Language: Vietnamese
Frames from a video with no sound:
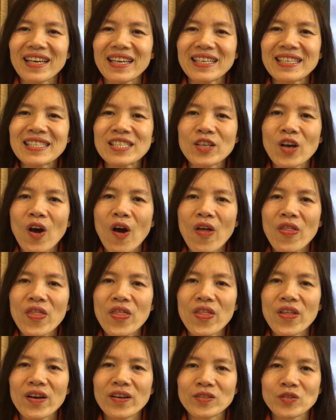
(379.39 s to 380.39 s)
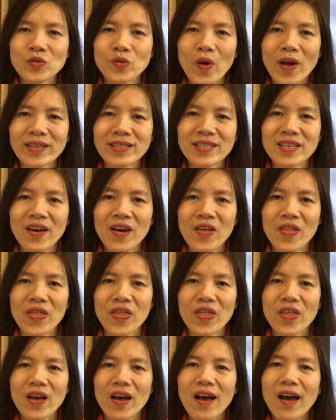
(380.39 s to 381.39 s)
It's on the 20th
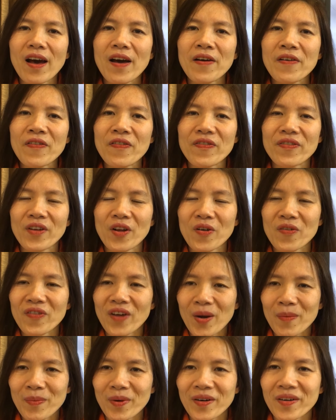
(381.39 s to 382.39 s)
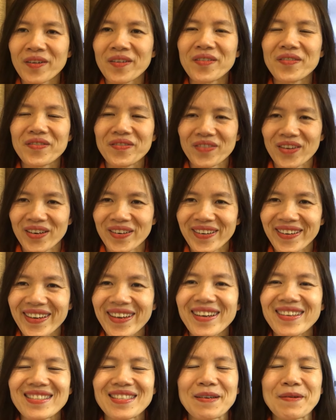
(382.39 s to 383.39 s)
of November. Very
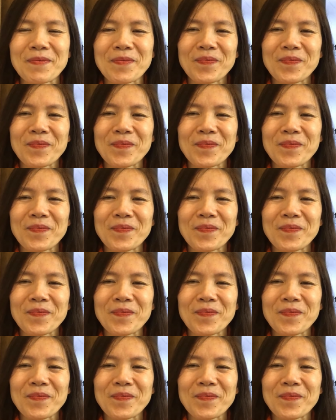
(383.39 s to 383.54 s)
good.